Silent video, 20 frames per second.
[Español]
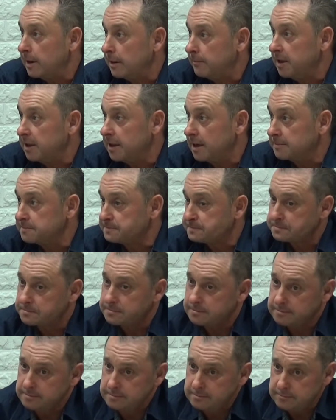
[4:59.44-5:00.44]
la vida,
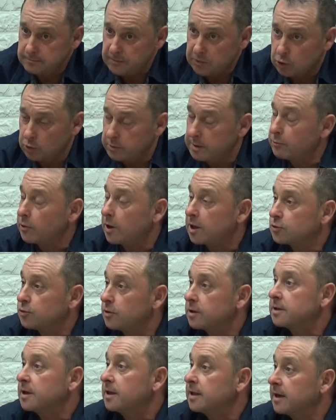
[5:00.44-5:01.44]
tuvimos la
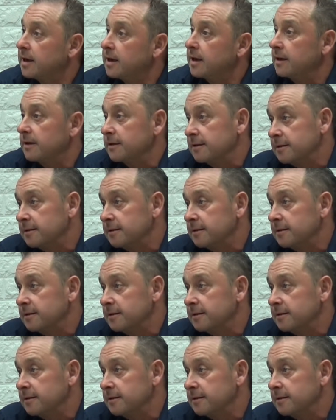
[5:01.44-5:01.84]
suerte de,